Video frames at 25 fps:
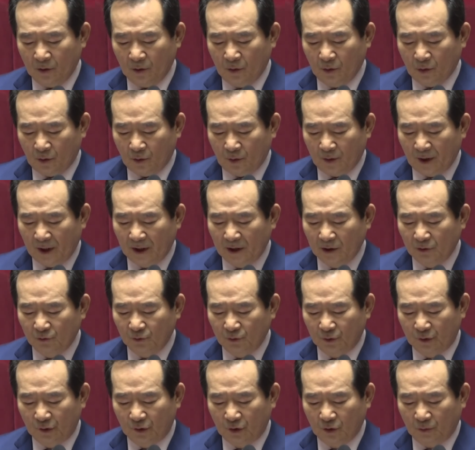코로나
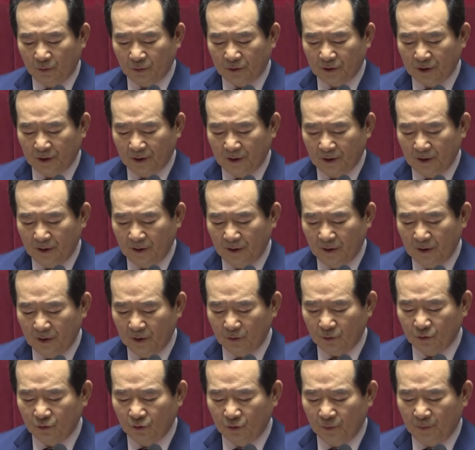일구 위기로부터
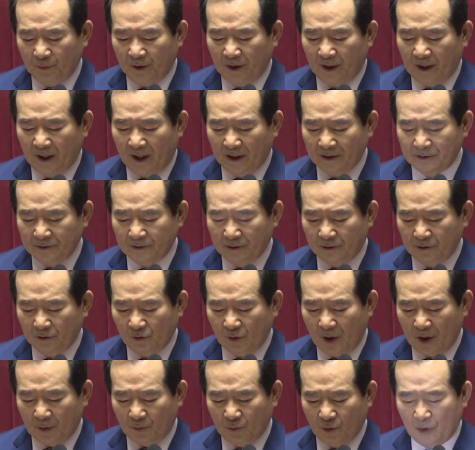국민의
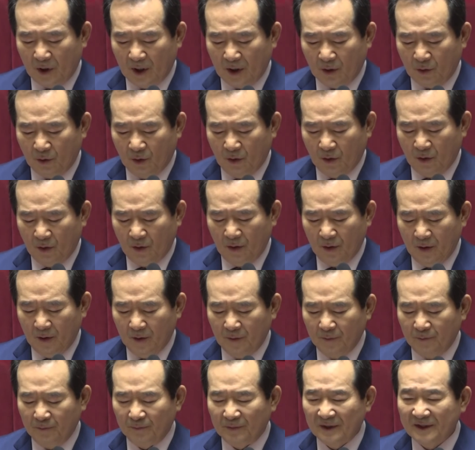안전을 확보하고
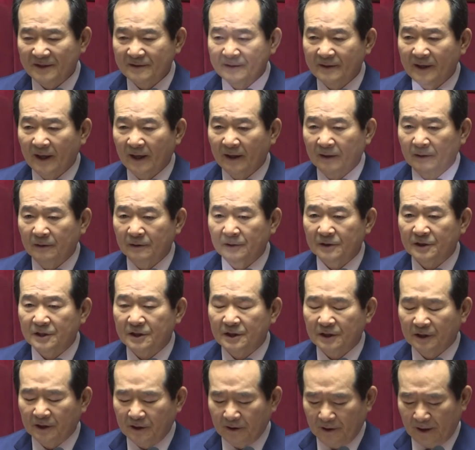민생을
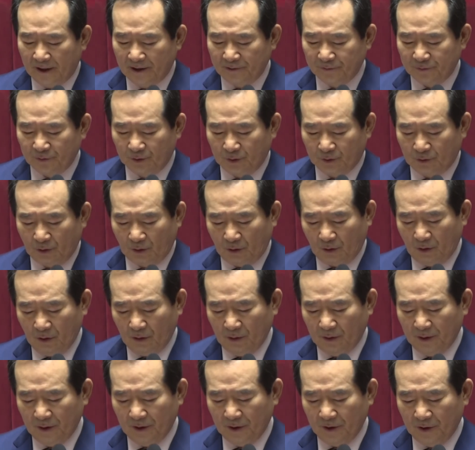지켜낼 수
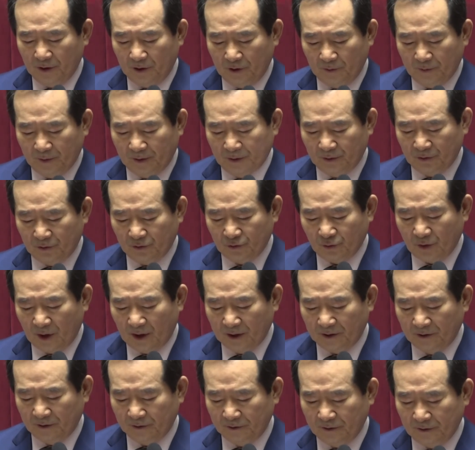있도록 이번
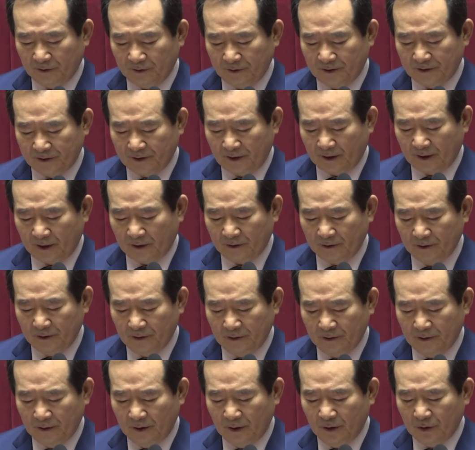추가
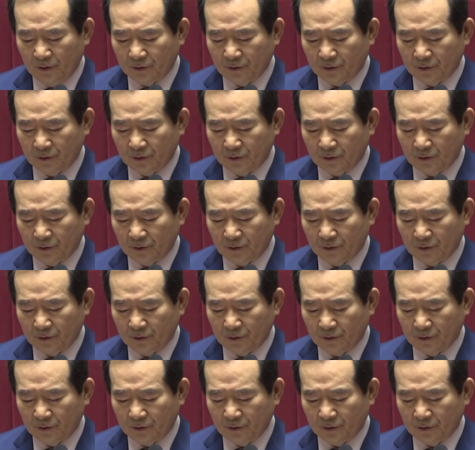경정예산안을